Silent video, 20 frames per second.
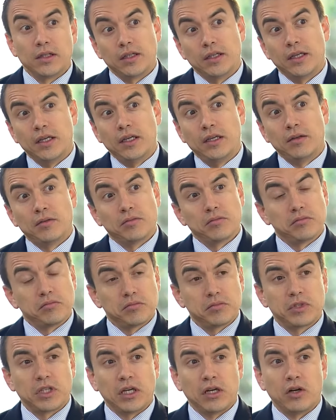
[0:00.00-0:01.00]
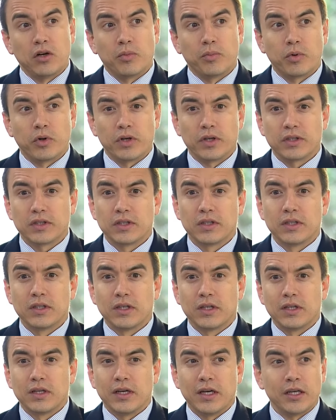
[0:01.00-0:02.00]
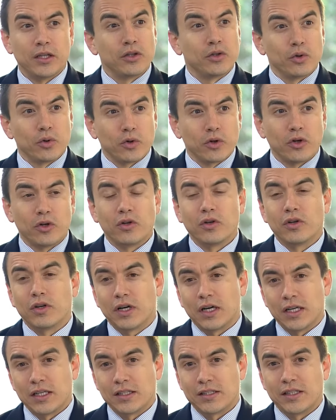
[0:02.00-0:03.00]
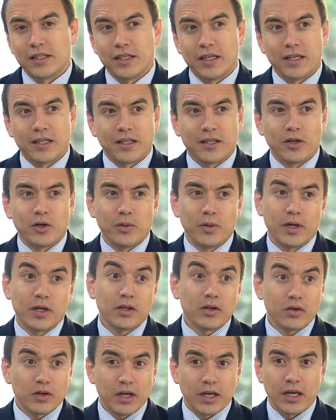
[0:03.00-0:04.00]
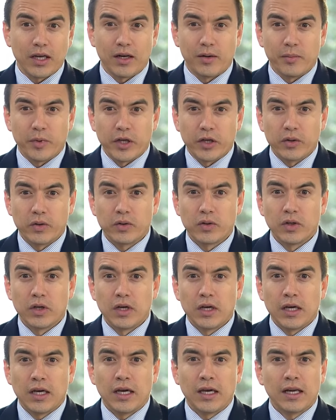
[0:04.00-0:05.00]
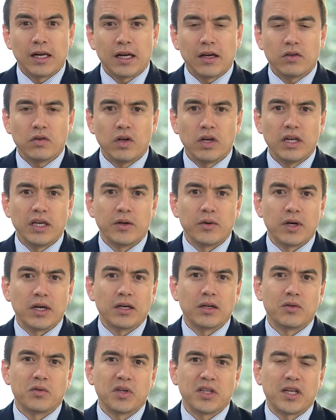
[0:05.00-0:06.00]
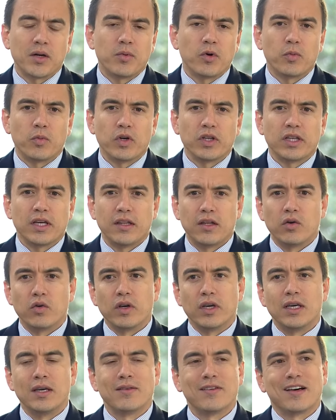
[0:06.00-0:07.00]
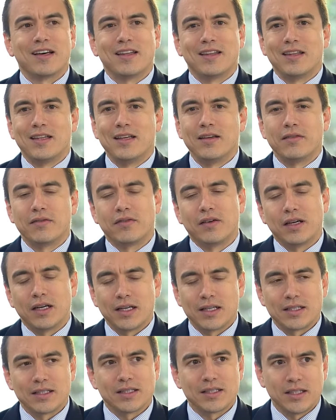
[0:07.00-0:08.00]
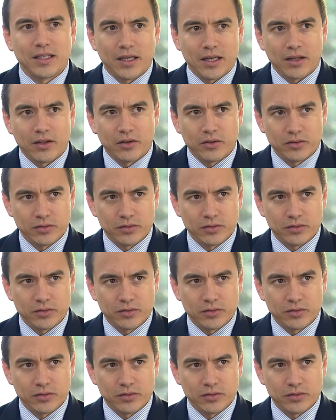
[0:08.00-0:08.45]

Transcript: Y se lo pues entucó al siguiente gobierno, que es el mío. En el caso del IVA, nuestra propuesta es de un IVA diferenciado.